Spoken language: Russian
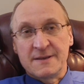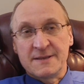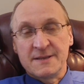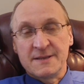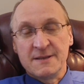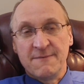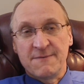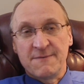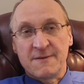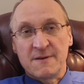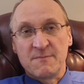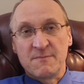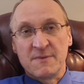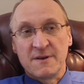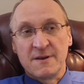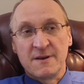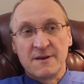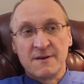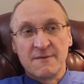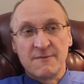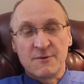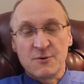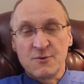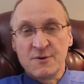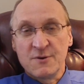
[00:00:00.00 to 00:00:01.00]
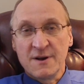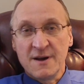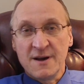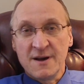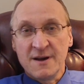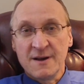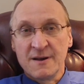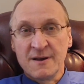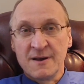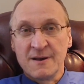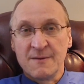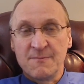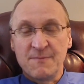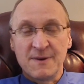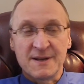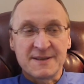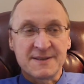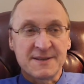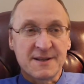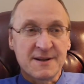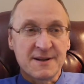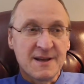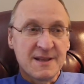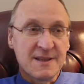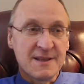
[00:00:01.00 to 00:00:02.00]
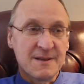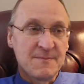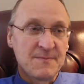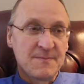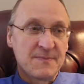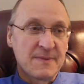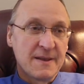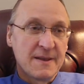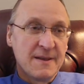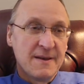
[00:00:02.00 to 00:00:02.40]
с цифрами в руках по странам,